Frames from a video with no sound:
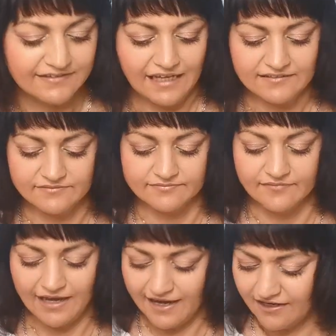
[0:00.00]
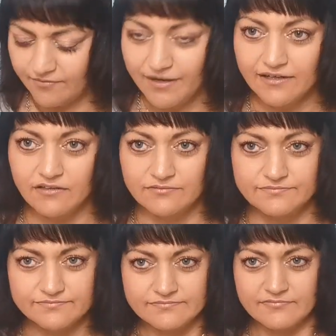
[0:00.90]
dann einer meiner,
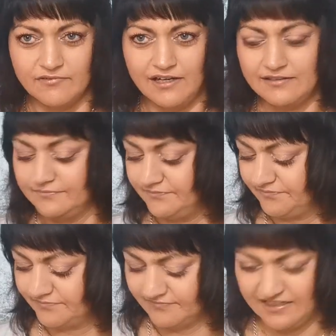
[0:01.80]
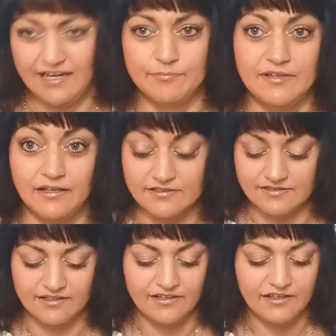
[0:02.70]
boah, klebt
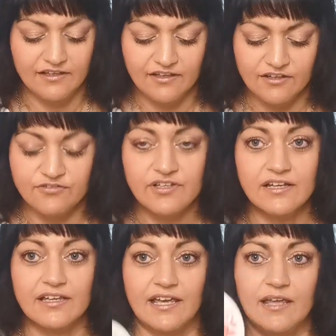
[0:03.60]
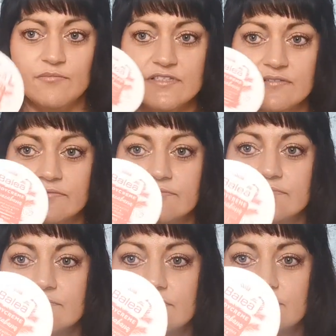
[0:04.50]
alles, vier Cremes,
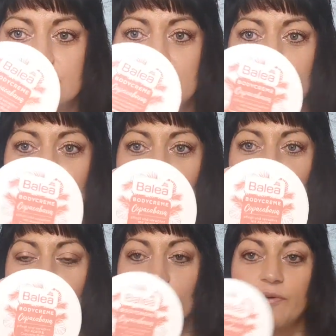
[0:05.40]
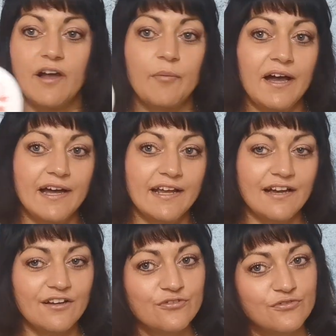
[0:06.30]
die Coco
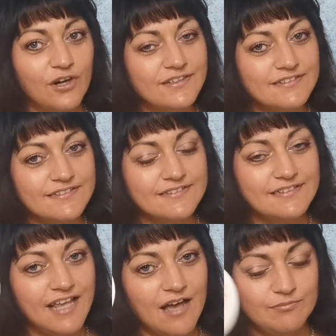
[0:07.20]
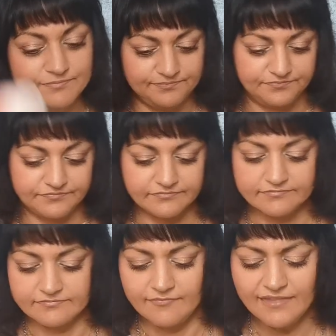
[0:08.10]
Cabana von DM,
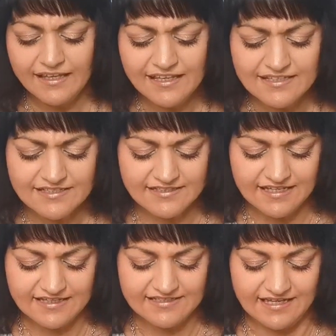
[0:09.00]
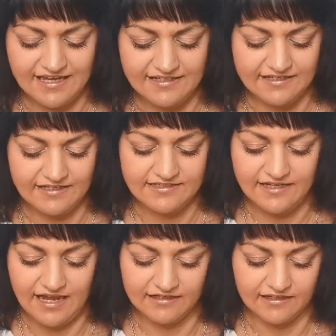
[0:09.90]
ist jetzt endlich
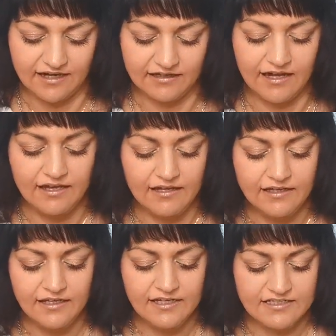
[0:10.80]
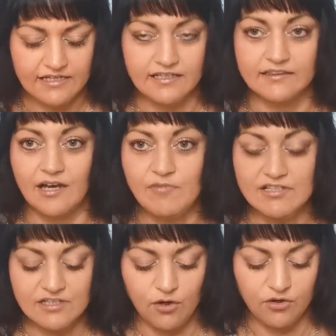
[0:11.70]
leer gegangen. Ich hatte ja
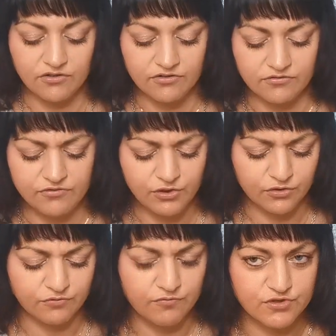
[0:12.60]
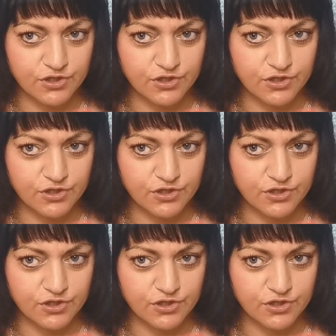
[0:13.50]
damals auch vier oder fünf